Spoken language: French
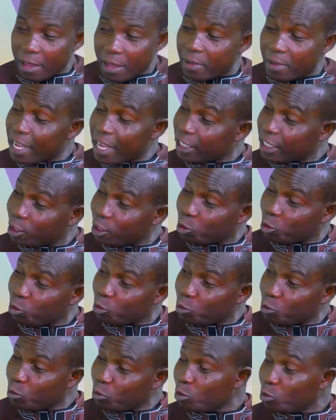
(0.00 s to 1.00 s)
Eh bien,
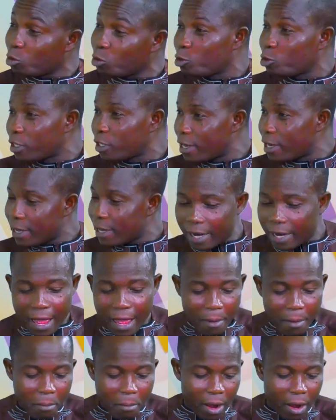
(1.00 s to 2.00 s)
dites-nous, du
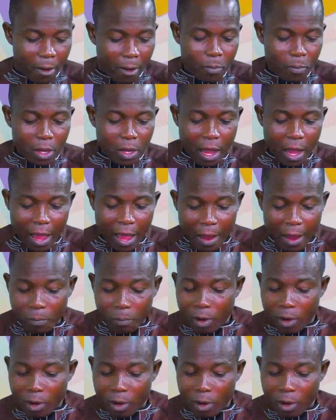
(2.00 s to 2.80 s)
Telegram à la